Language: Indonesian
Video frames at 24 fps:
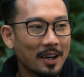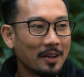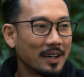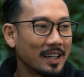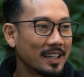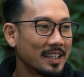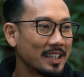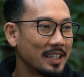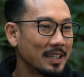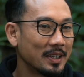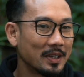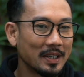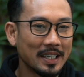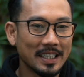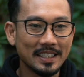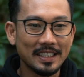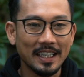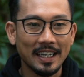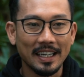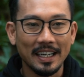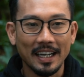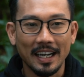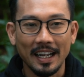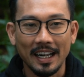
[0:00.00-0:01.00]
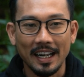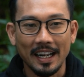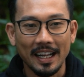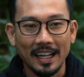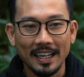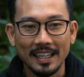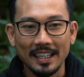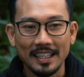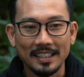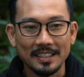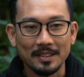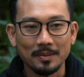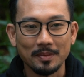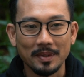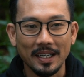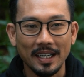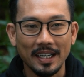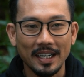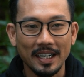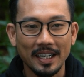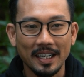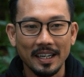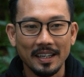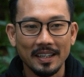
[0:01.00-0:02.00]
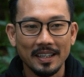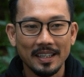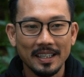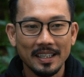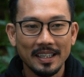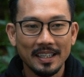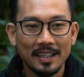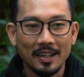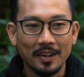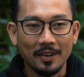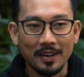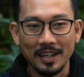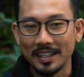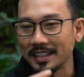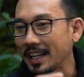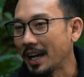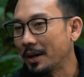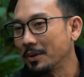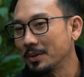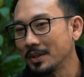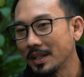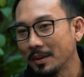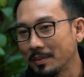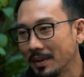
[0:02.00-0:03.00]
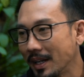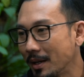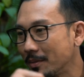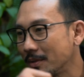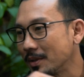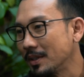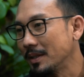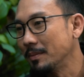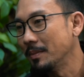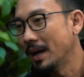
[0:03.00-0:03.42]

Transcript: tahu lah di Indonesia ada hal-hal yang sebenarnya orang tahu tapi nggak perlu